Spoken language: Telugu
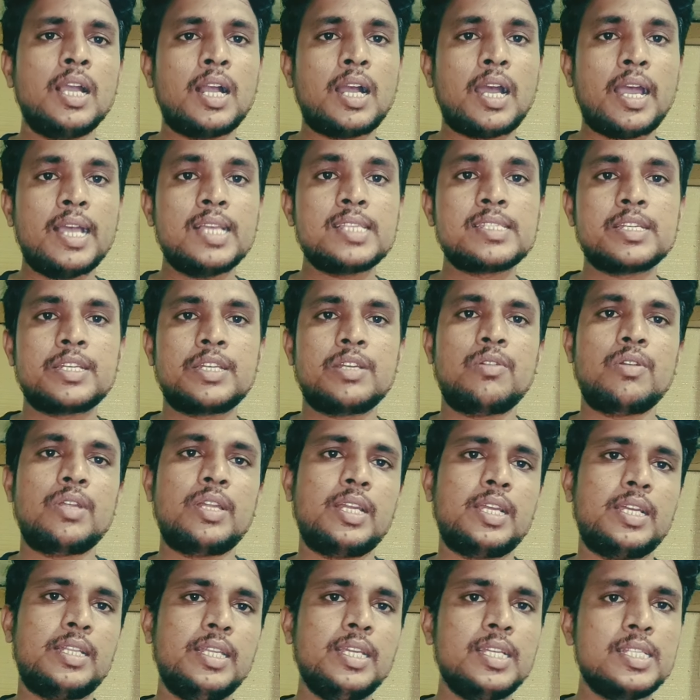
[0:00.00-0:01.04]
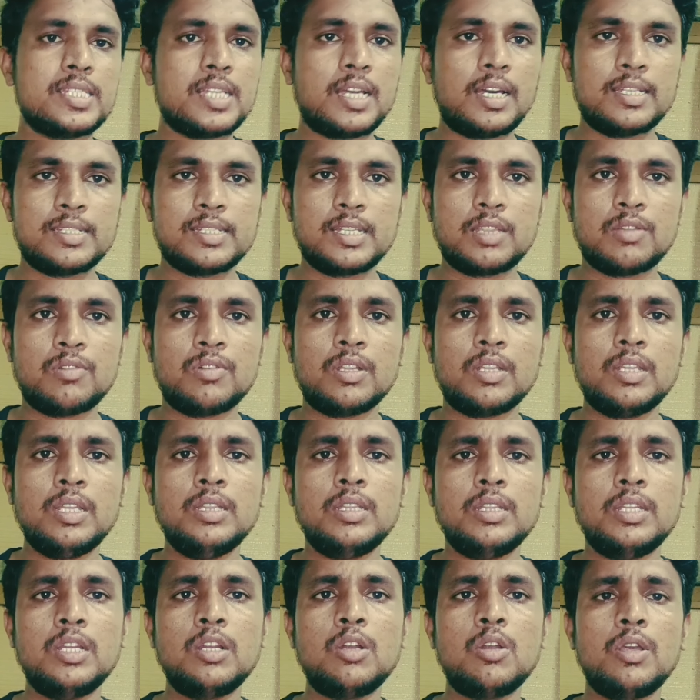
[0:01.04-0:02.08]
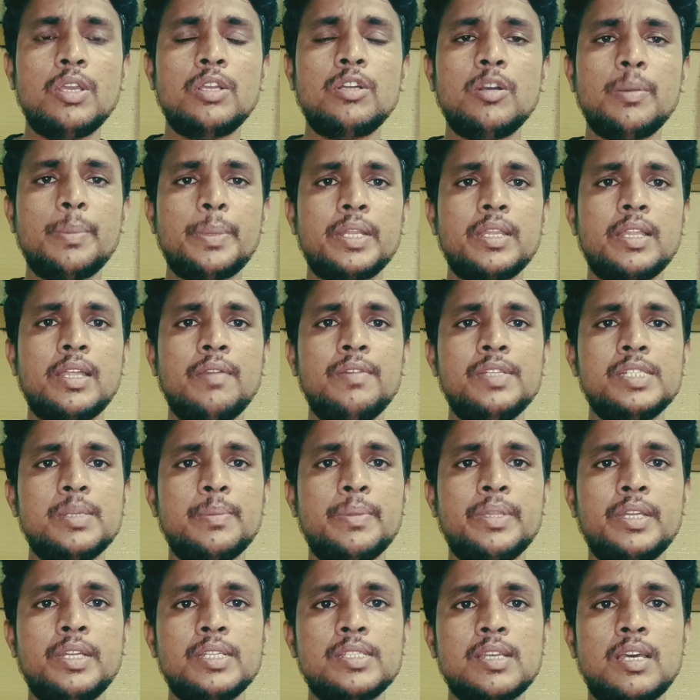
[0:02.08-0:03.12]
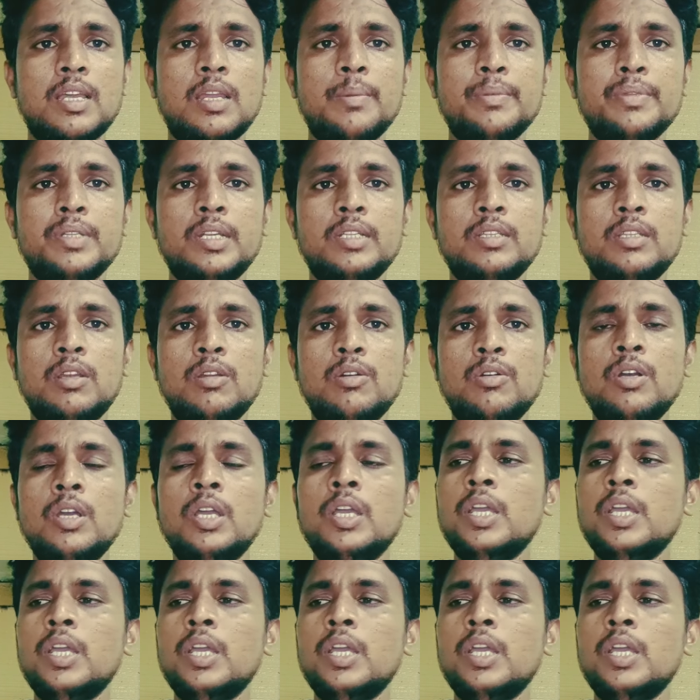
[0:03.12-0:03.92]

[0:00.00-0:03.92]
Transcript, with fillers: కాయ సెట్ అవ్వడానికి అయితే ఛాన్స్ అయితే ఉంటుంది దీంట్లో ఇంకో ప్రధాన విషయం ఏంటంటే చాలామంది రైతులు